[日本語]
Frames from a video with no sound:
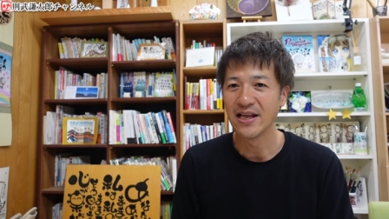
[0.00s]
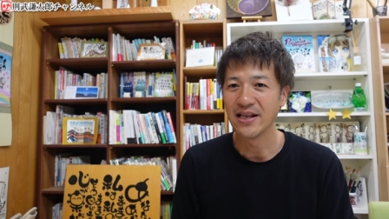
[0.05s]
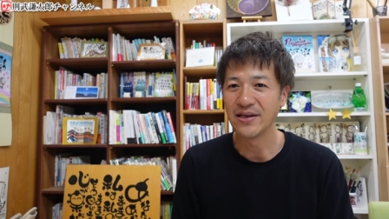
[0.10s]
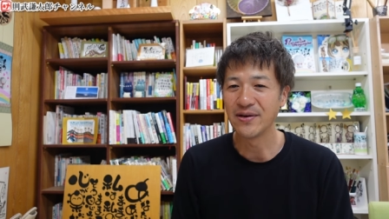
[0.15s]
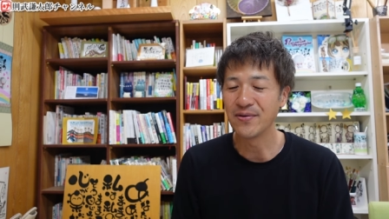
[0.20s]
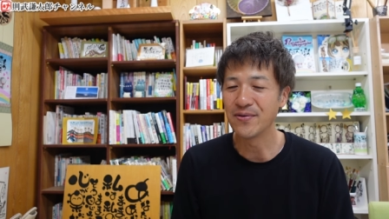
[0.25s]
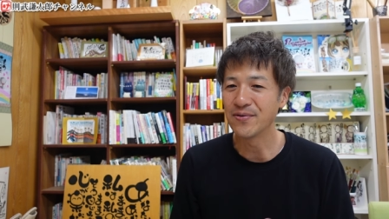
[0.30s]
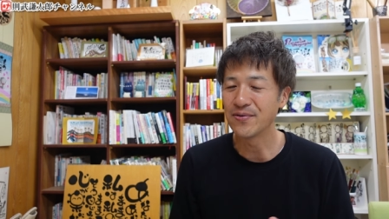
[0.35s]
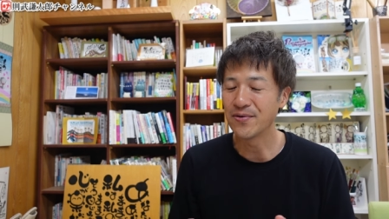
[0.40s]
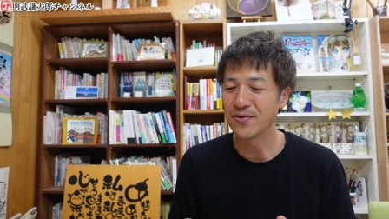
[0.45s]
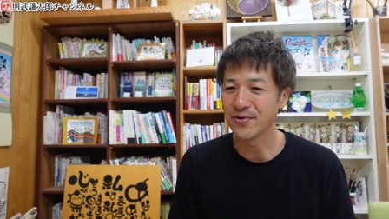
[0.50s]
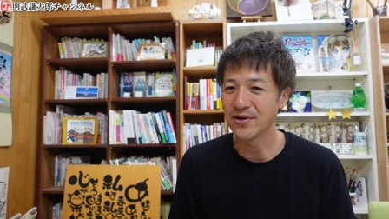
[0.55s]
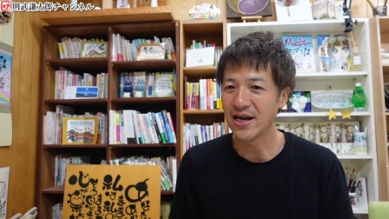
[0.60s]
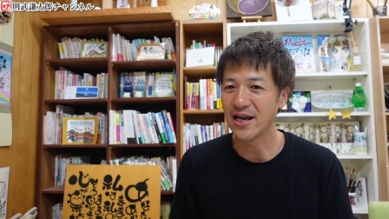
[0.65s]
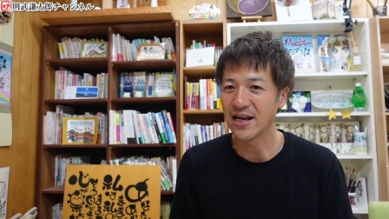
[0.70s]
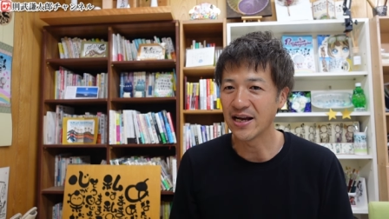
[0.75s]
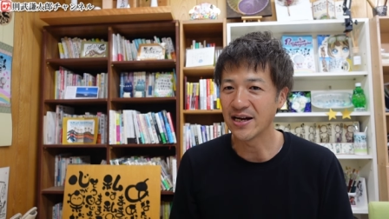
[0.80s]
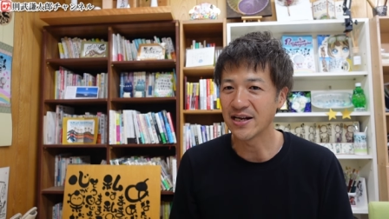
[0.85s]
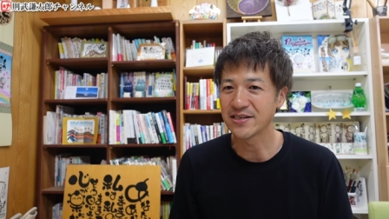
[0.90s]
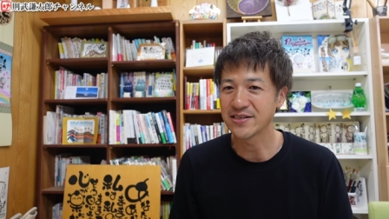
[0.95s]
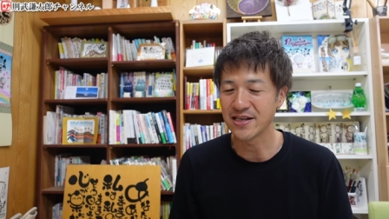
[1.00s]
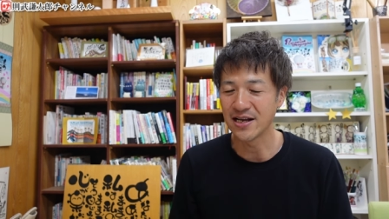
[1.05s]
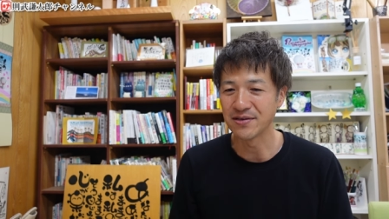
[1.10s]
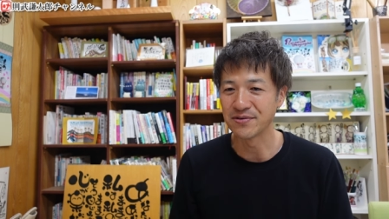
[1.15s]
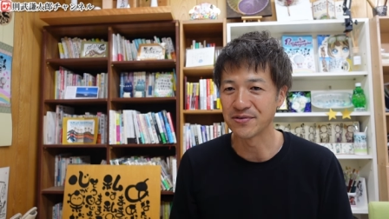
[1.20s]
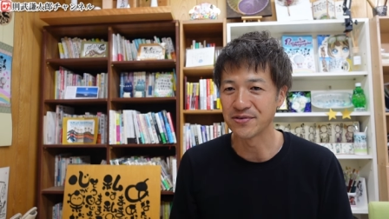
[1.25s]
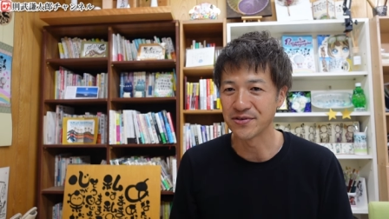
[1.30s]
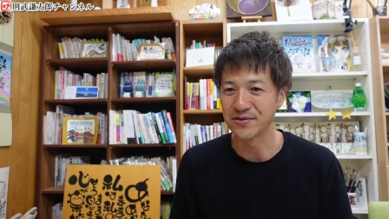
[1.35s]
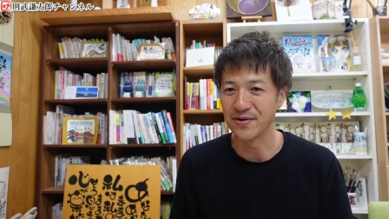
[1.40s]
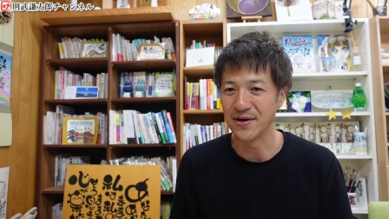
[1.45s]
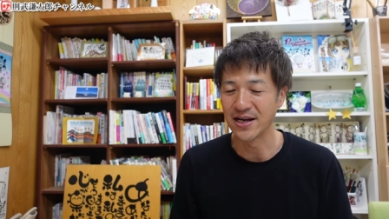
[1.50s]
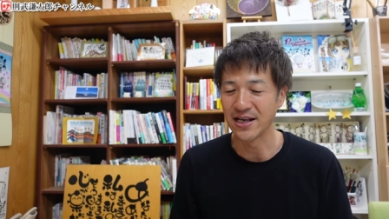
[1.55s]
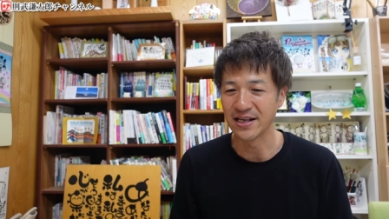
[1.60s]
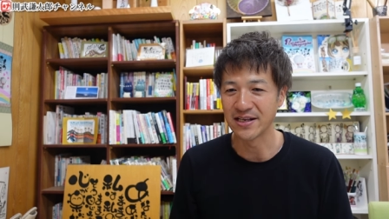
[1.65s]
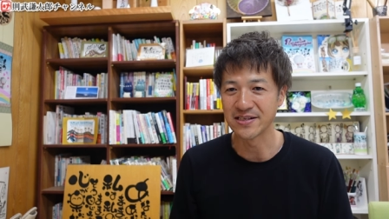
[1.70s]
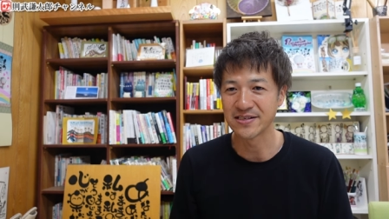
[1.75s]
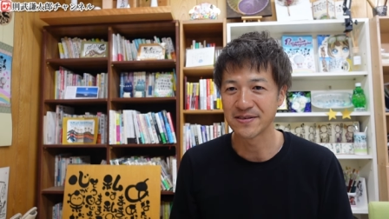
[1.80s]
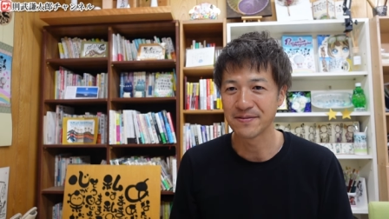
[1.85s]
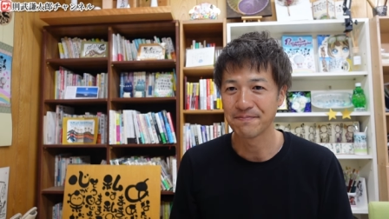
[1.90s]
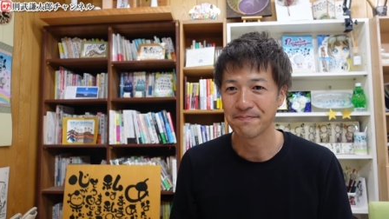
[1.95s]
日本国内からスタートするわけで
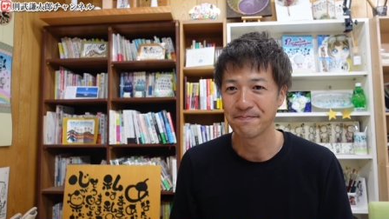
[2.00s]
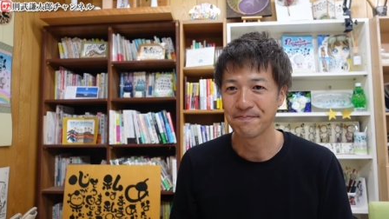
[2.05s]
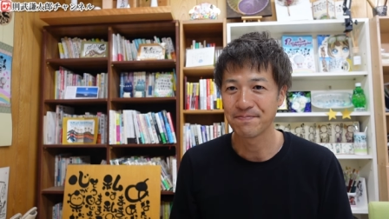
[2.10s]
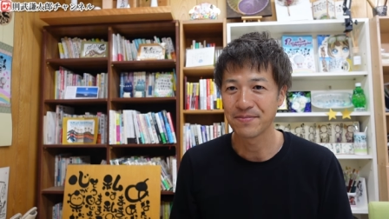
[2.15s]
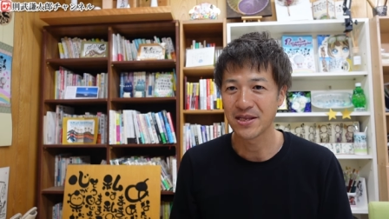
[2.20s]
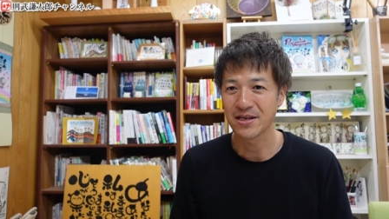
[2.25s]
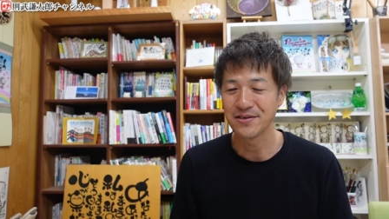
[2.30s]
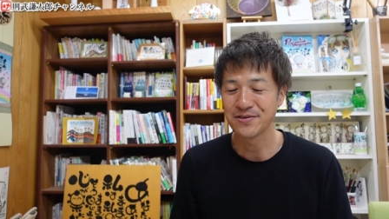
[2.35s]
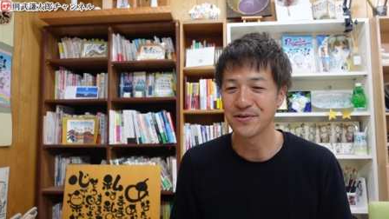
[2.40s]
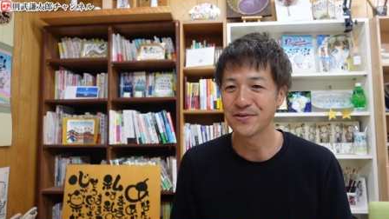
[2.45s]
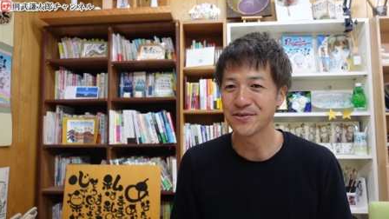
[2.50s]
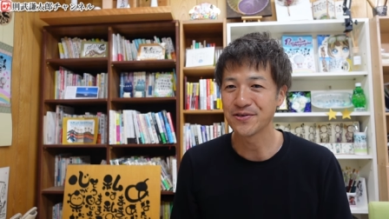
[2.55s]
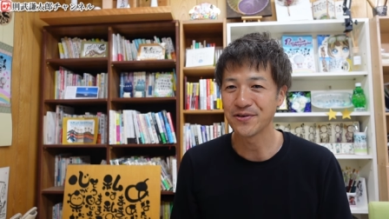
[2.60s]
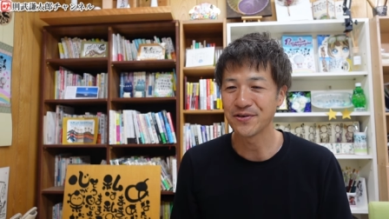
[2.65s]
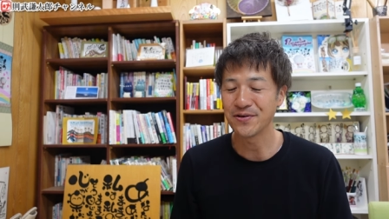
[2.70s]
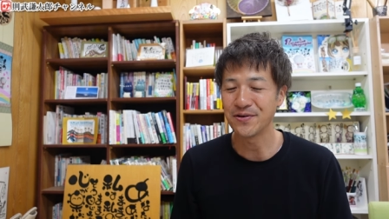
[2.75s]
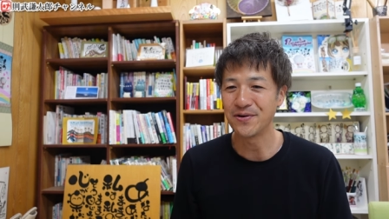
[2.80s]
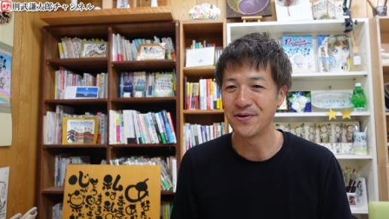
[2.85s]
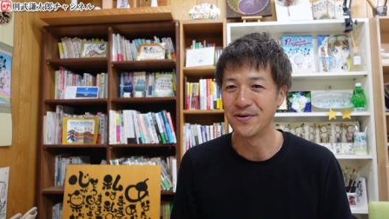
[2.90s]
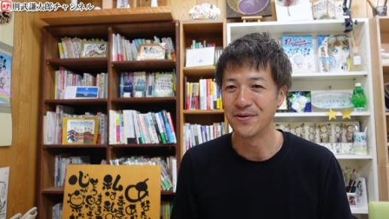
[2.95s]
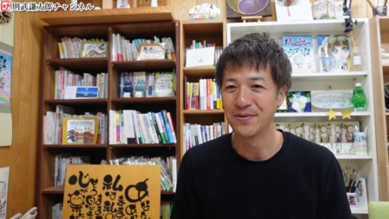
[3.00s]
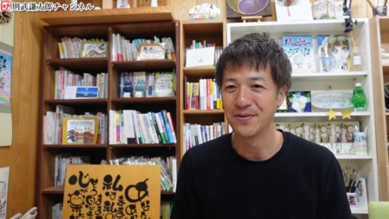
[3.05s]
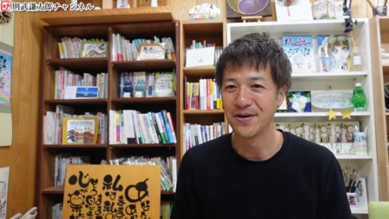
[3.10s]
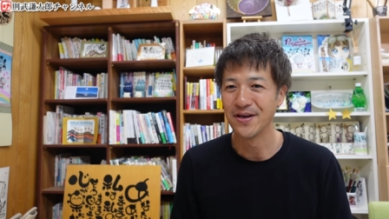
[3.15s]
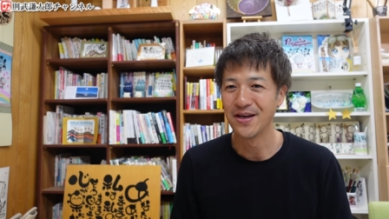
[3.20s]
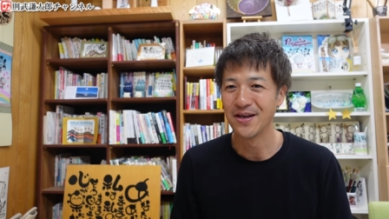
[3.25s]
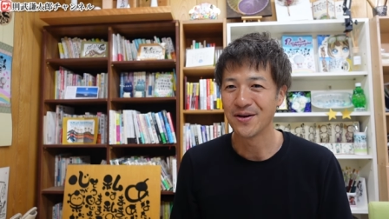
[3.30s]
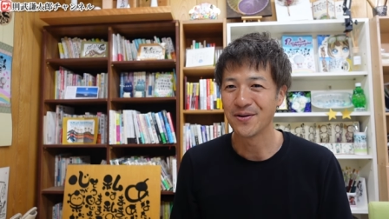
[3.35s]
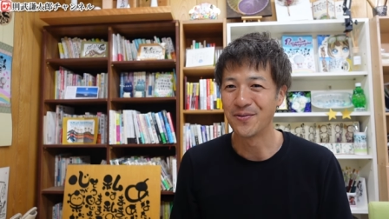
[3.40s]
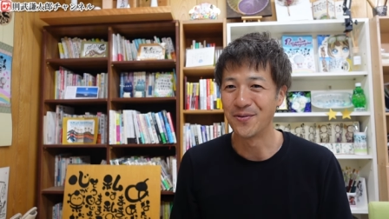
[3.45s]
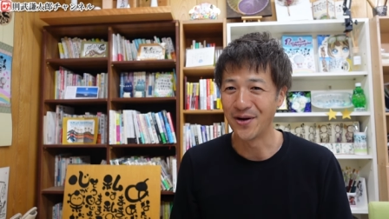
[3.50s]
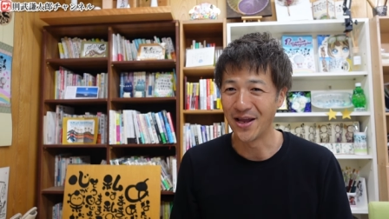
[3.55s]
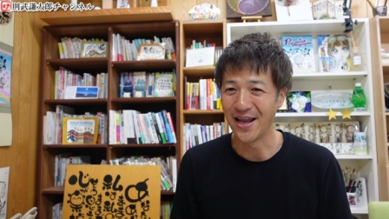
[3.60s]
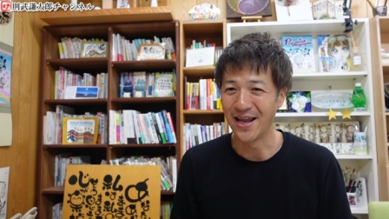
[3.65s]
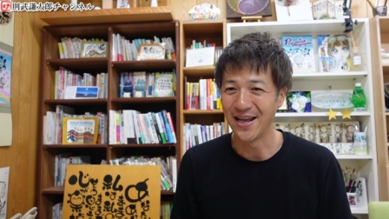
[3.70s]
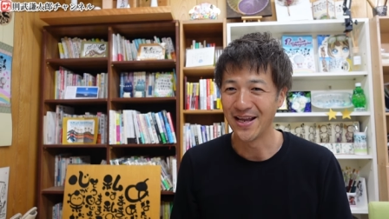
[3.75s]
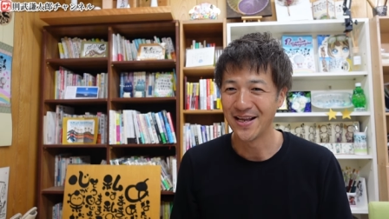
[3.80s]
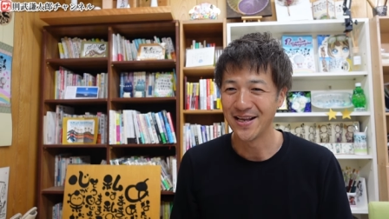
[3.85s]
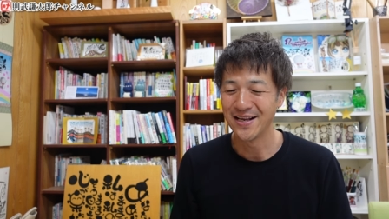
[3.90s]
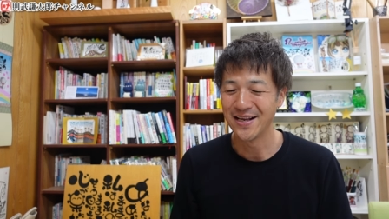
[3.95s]
す。そうするとこれ